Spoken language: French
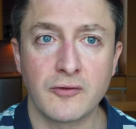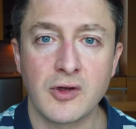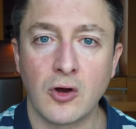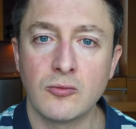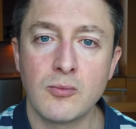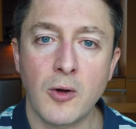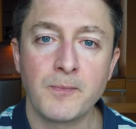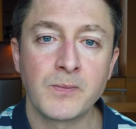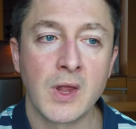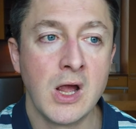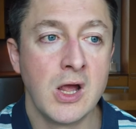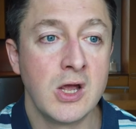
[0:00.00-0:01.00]
environnement,
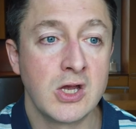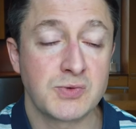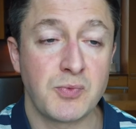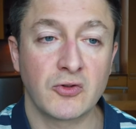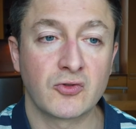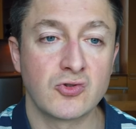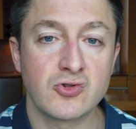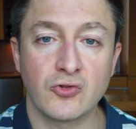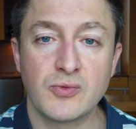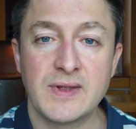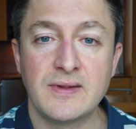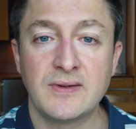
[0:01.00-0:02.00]
je pense
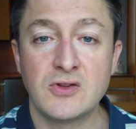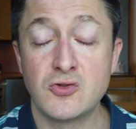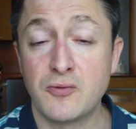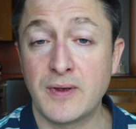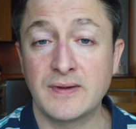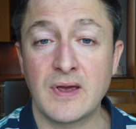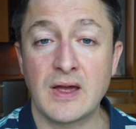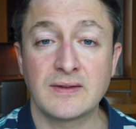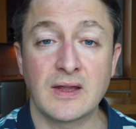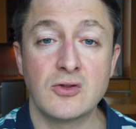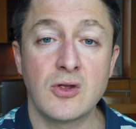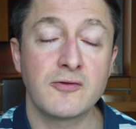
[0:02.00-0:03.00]
qu'aujourd'hui, si tu fais ça, tu
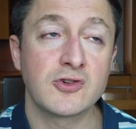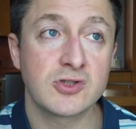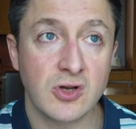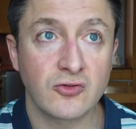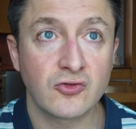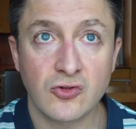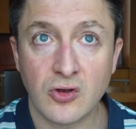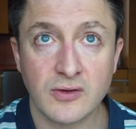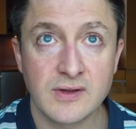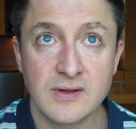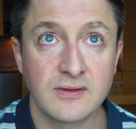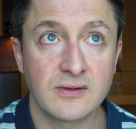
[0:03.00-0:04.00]
as 9 chances sur
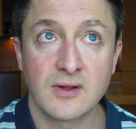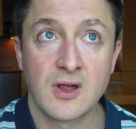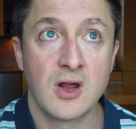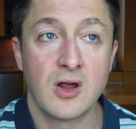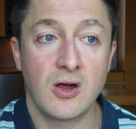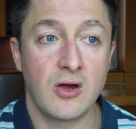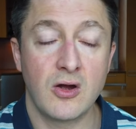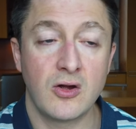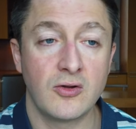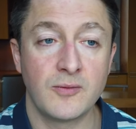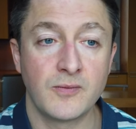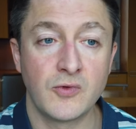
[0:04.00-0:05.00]
10
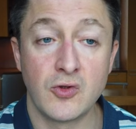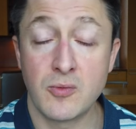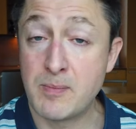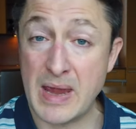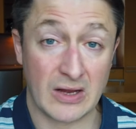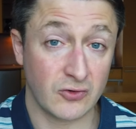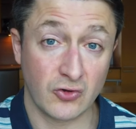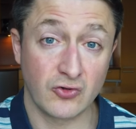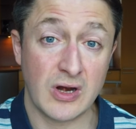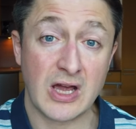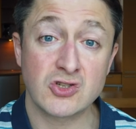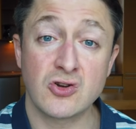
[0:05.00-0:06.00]
euh, de perdre de
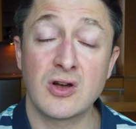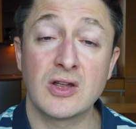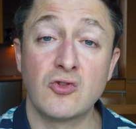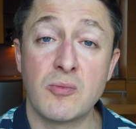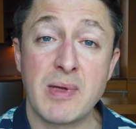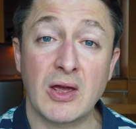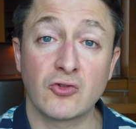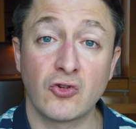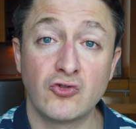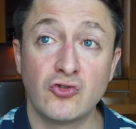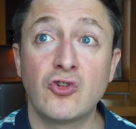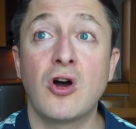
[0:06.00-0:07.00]
l'argent et de perdre
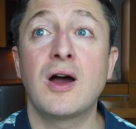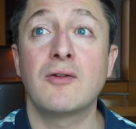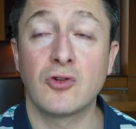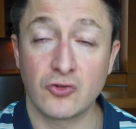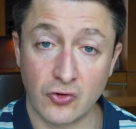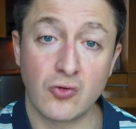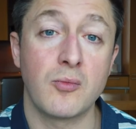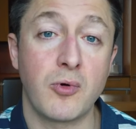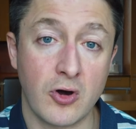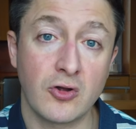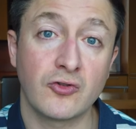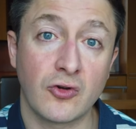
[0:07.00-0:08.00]
du temps avant de
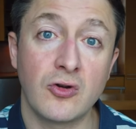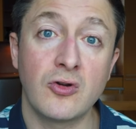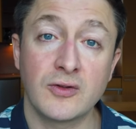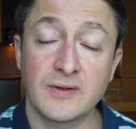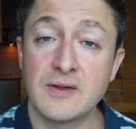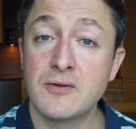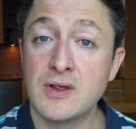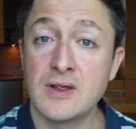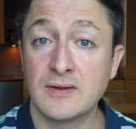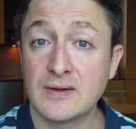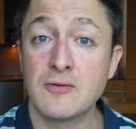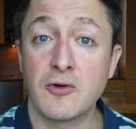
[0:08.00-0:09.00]
comprendre euh, ce
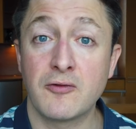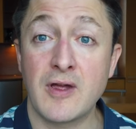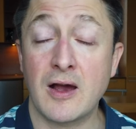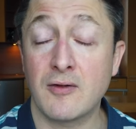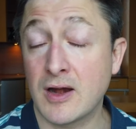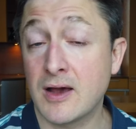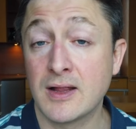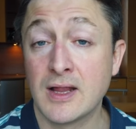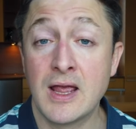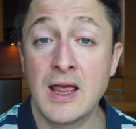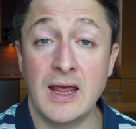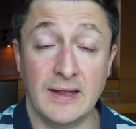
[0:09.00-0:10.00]
qu'il faut faire. Voilà.
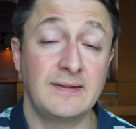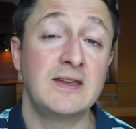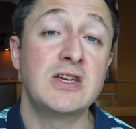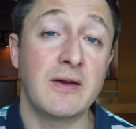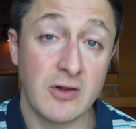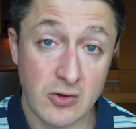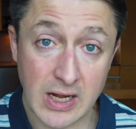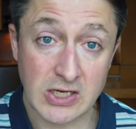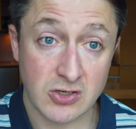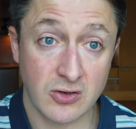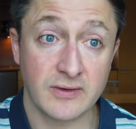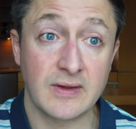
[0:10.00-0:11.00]
Et si j'avais eu la
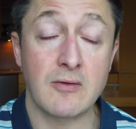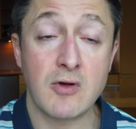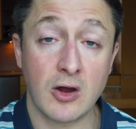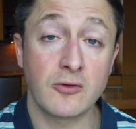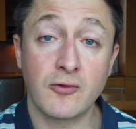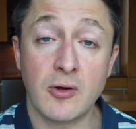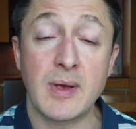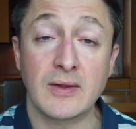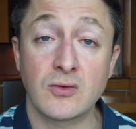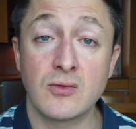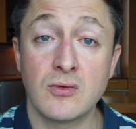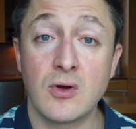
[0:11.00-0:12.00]
chance d'avoir une
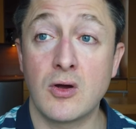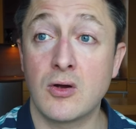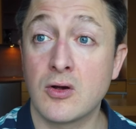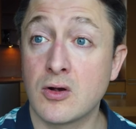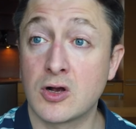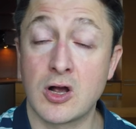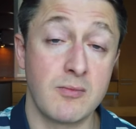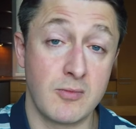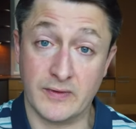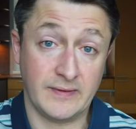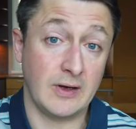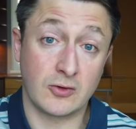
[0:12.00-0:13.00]
formation euh, comme
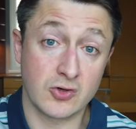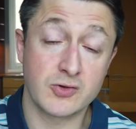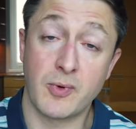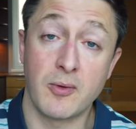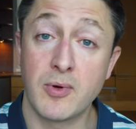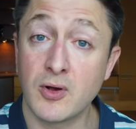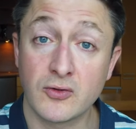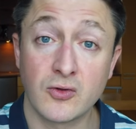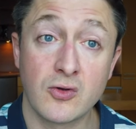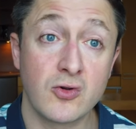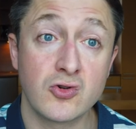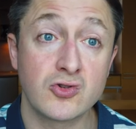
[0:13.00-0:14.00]
celle que je propose
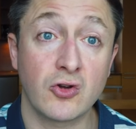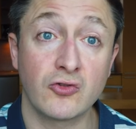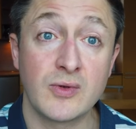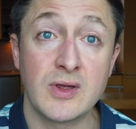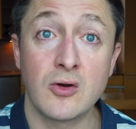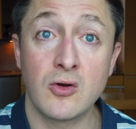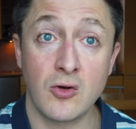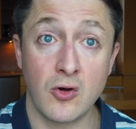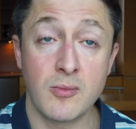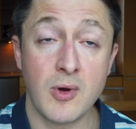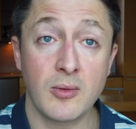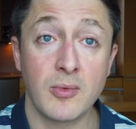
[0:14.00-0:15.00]
aujourd'hui aux
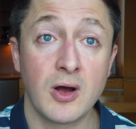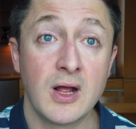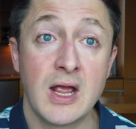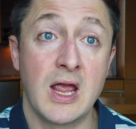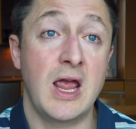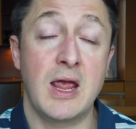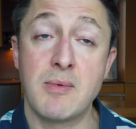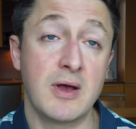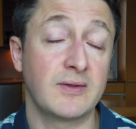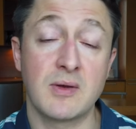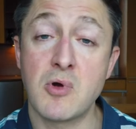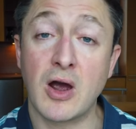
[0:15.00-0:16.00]
membres, eh ben,
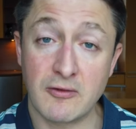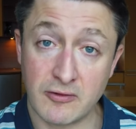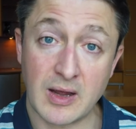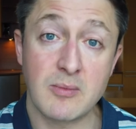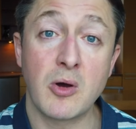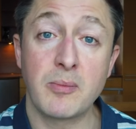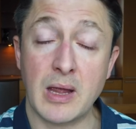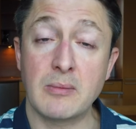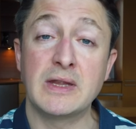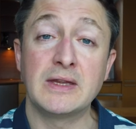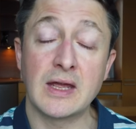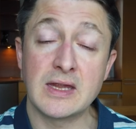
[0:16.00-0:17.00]
ça m'aurait vraiment
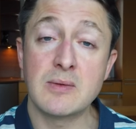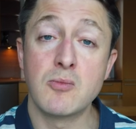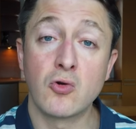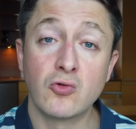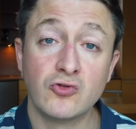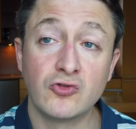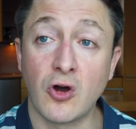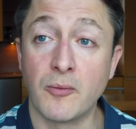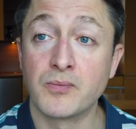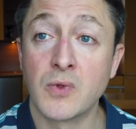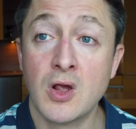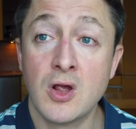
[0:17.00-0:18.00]
permis de gagner beaucoup de temps.
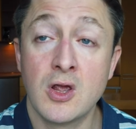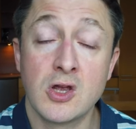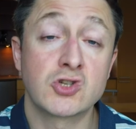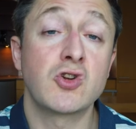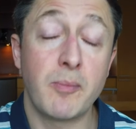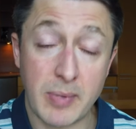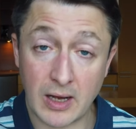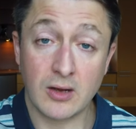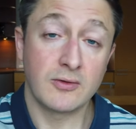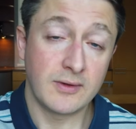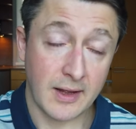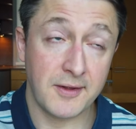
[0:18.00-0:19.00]
Je t'en
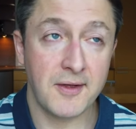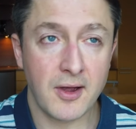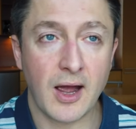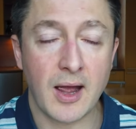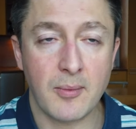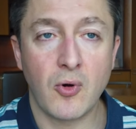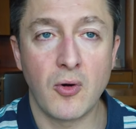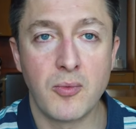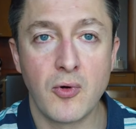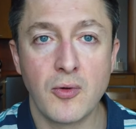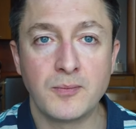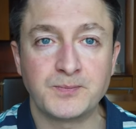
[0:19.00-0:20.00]
parle d'ailleurs à
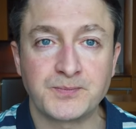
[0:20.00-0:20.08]
propos